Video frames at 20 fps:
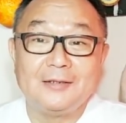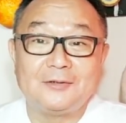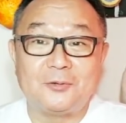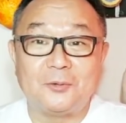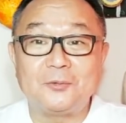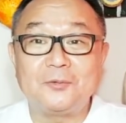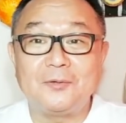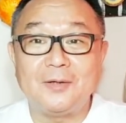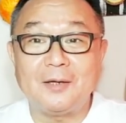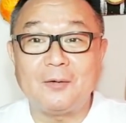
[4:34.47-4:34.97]

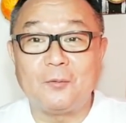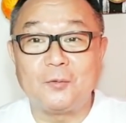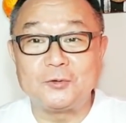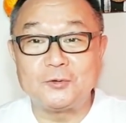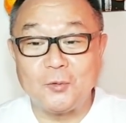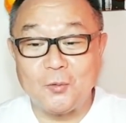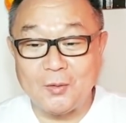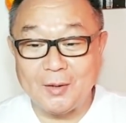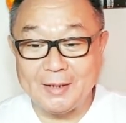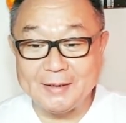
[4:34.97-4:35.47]
ちょっとねご
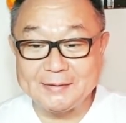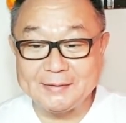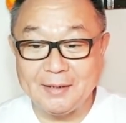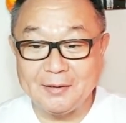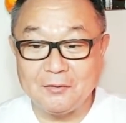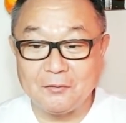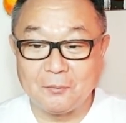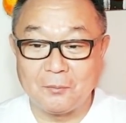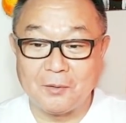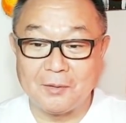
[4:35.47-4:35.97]
紹介した
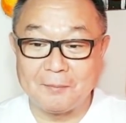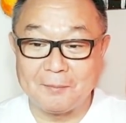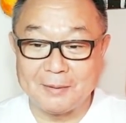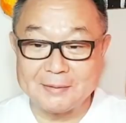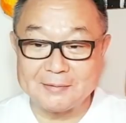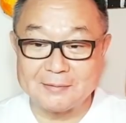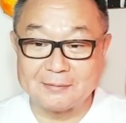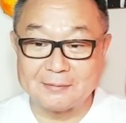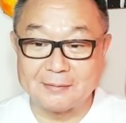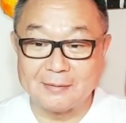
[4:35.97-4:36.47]
いと思いま
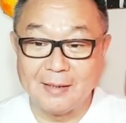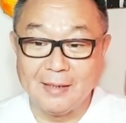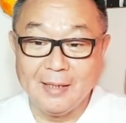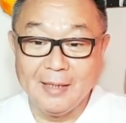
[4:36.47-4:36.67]
す。